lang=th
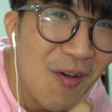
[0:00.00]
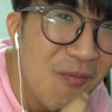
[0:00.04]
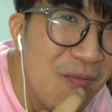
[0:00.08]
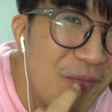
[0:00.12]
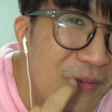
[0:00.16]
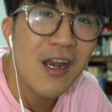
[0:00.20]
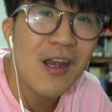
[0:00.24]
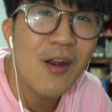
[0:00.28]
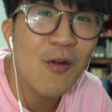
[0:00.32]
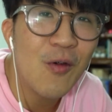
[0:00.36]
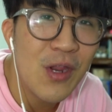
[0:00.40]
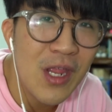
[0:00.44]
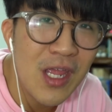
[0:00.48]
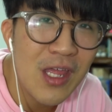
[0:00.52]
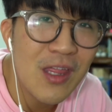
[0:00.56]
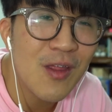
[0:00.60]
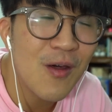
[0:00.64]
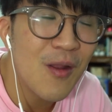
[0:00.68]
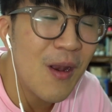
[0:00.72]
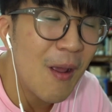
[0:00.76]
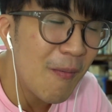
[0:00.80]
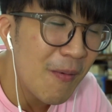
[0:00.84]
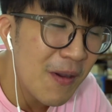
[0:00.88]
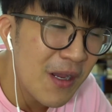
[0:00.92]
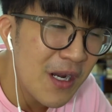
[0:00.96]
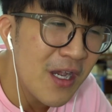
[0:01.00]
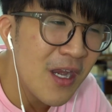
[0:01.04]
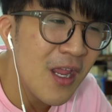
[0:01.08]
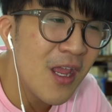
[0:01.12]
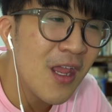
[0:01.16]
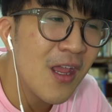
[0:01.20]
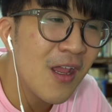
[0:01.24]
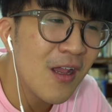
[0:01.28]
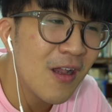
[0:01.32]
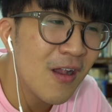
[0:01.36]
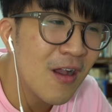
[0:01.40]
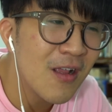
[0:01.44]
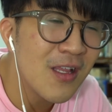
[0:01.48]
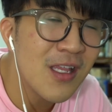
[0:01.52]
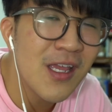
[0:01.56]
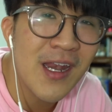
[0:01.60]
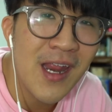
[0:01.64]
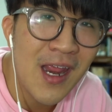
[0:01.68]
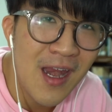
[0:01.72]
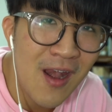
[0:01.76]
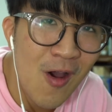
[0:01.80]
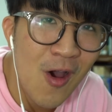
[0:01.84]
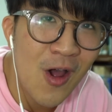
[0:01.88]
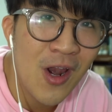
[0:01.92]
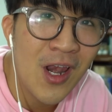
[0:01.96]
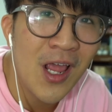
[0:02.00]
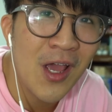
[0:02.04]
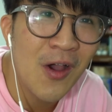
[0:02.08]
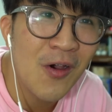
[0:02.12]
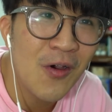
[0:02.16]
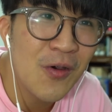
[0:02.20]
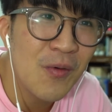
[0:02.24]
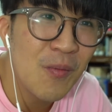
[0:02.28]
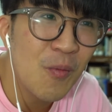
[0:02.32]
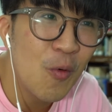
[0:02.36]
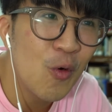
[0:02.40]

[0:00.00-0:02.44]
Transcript: เมื่อเท่านี้สำหรับคืนนี้เราจะได้นอนแล้ว